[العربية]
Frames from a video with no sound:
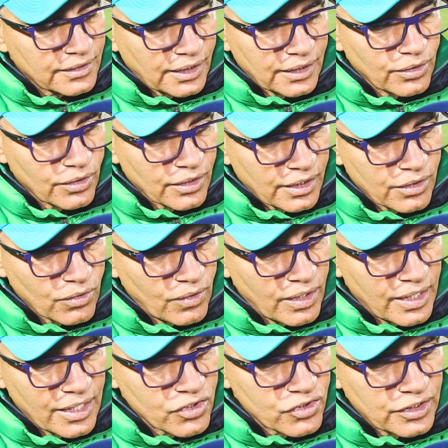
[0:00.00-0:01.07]
نغيروا
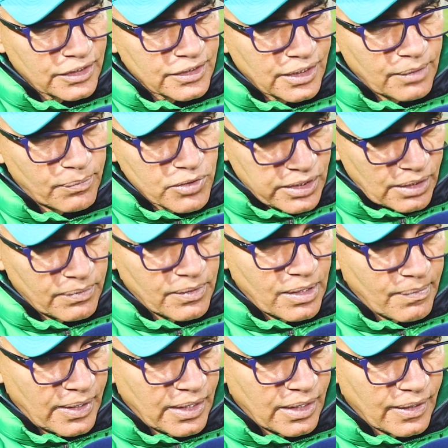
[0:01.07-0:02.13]
النهج التكتيكي باش لعبنا
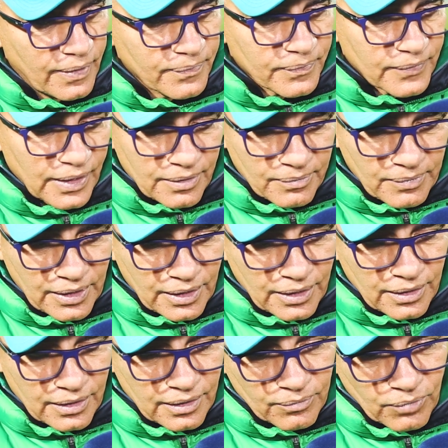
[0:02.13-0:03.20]
مع مع
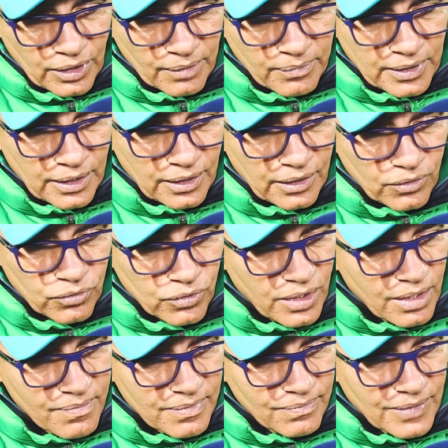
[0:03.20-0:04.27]
المقابله
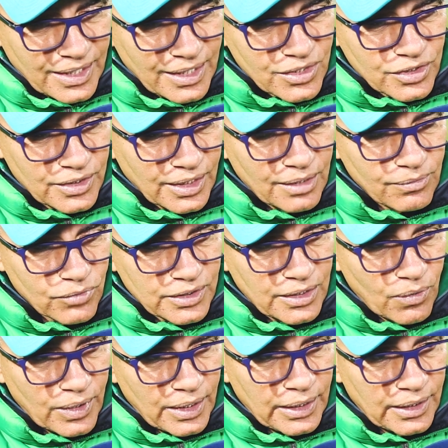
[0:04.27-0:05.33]
الاولى ما كانش ذاك
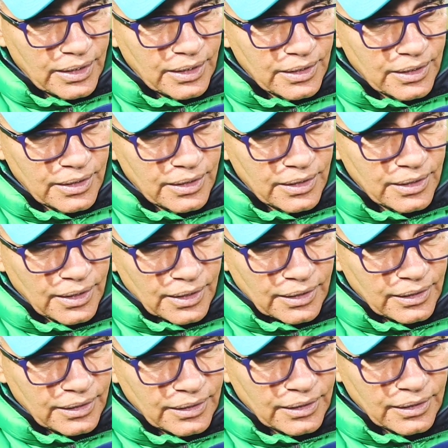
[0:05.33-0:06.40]
المستوى اللي اللي
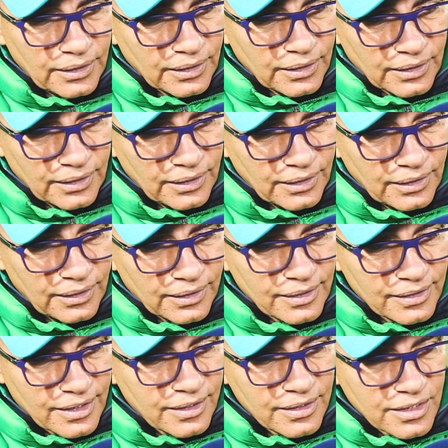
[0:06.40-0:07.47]
اللي
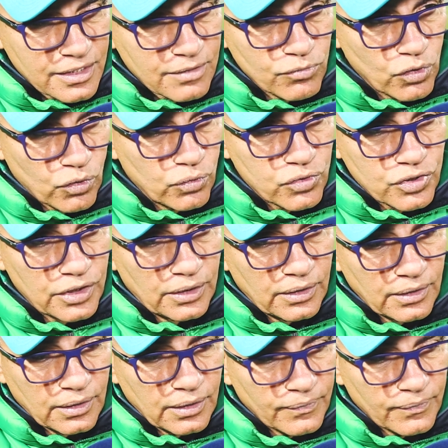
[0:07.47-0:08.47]
كنا كنا نتمنوا كل شيء